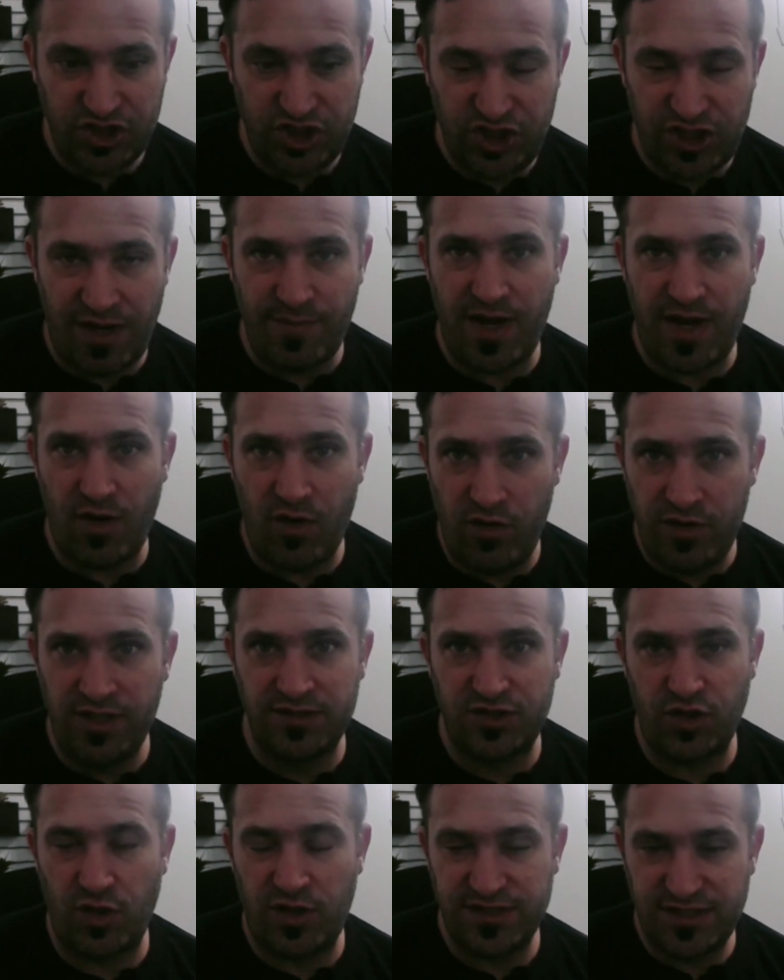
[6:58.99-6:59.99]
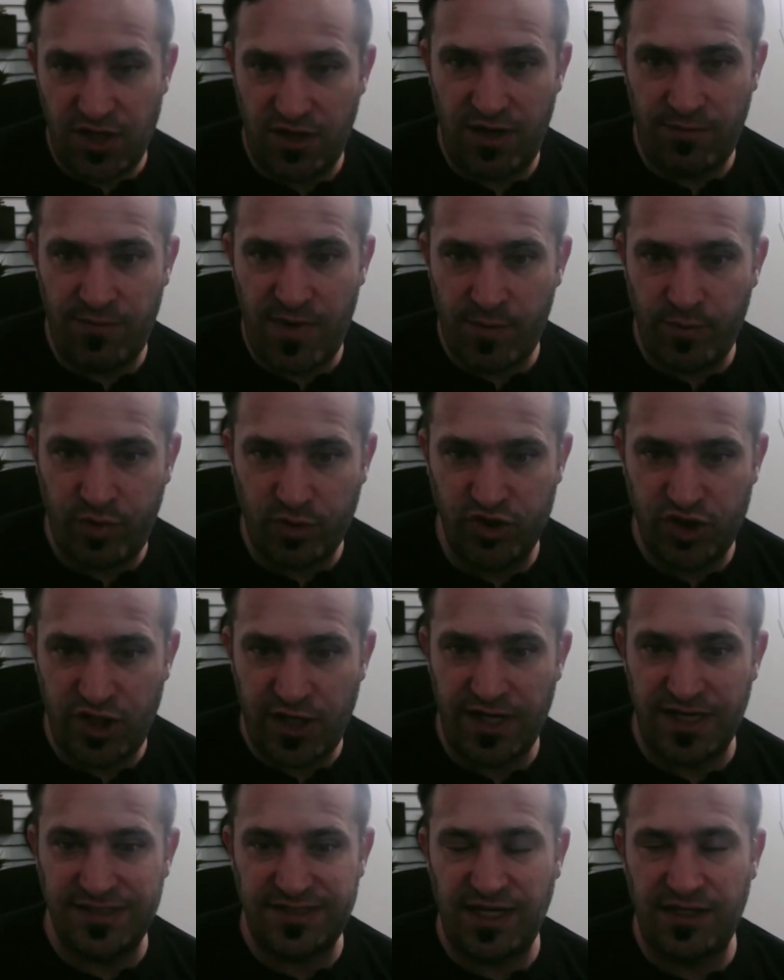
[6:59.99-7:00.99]
jamais all-in sur un seul et même
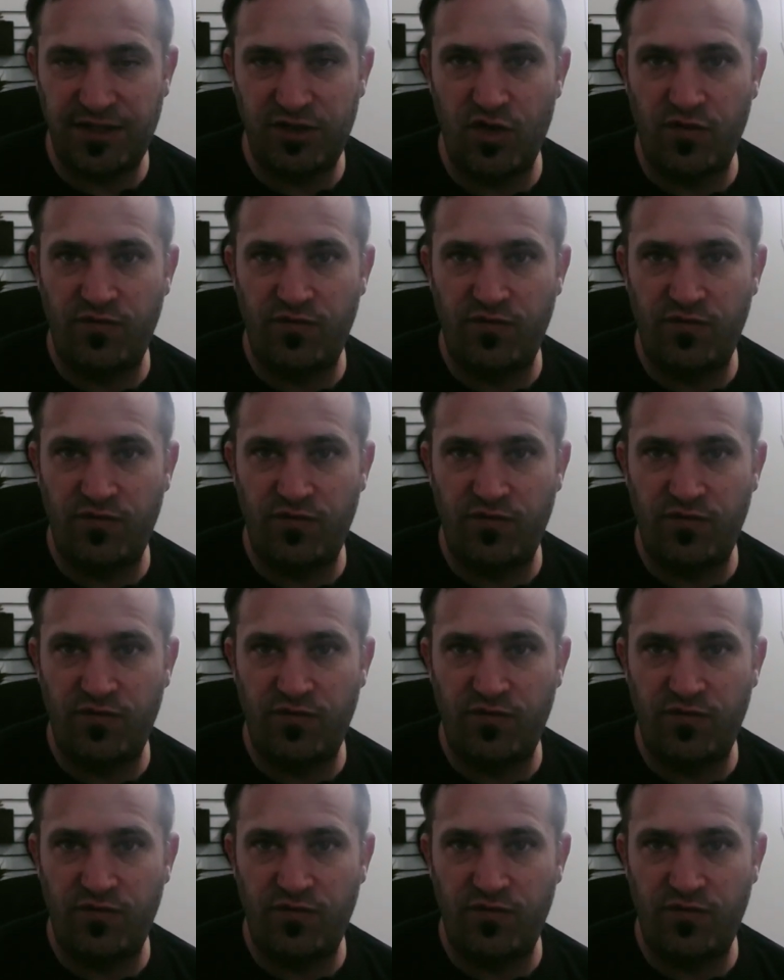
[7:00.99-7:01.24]
projet. Essayez de